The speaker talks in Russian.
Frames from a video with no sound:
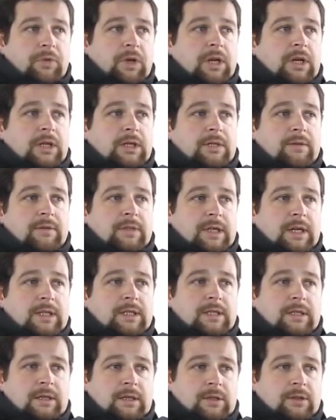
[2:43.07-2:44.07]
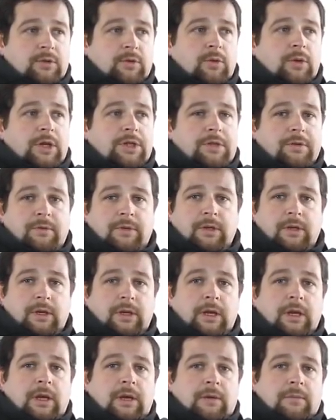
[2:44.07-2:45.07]
коллективизация, раскулачивание
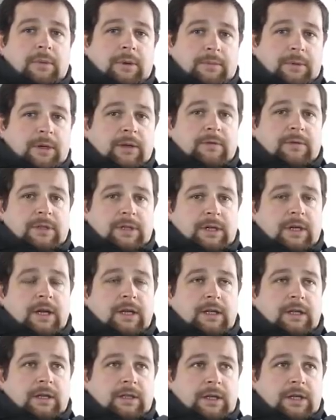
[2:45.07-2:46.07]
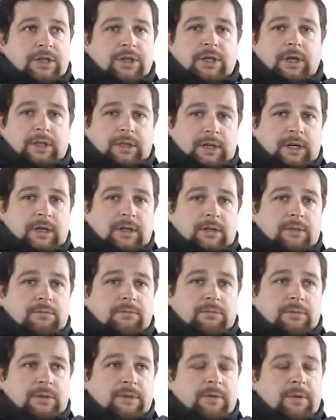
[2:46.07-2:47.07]
примерно возникает тогда же, когда и
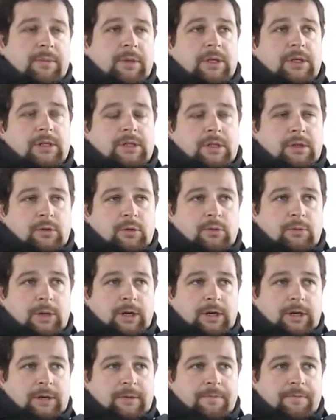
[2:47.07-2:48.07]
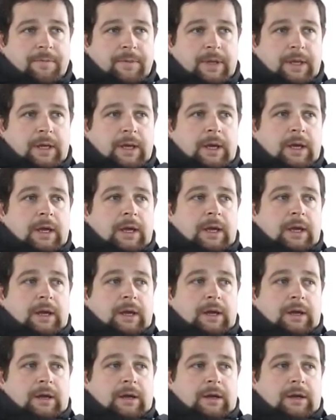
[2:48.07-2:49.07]
современный институт брака.
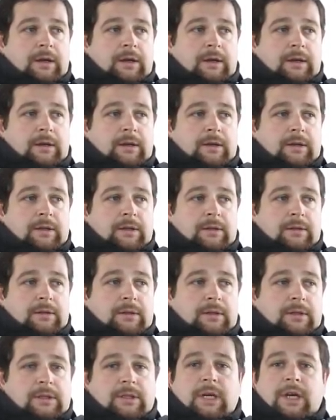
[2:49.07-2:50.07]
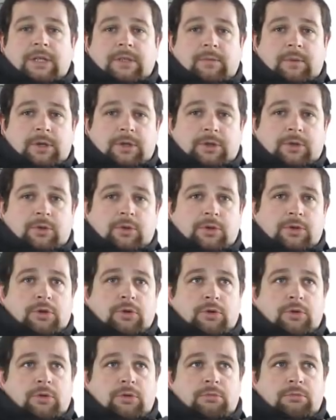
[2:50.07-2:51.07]
Э, и скажем лишь то,
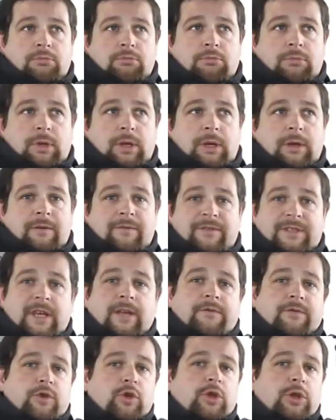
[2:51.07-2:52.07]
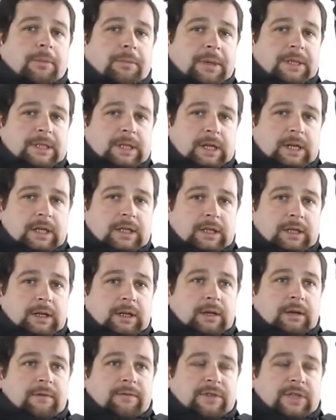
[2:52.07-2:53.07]
что взять все да поделить
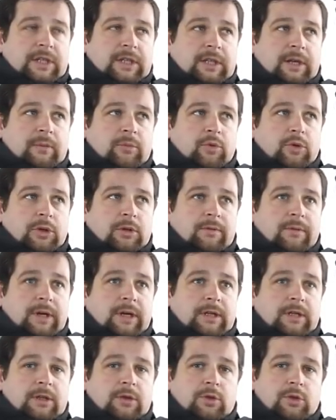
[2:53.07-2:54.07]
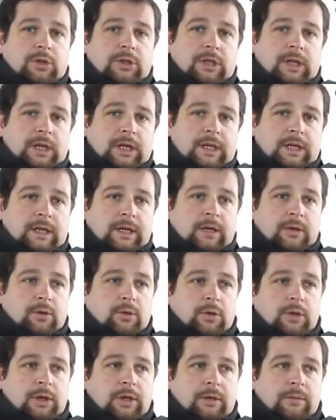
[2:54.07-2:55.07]
всегда будет выгодно той стороне,
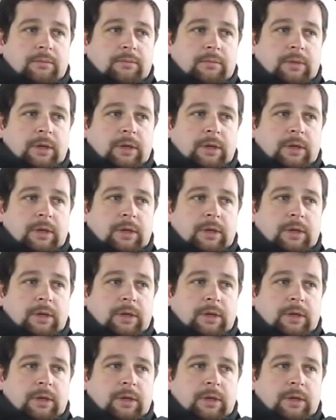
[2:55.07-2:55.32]
которая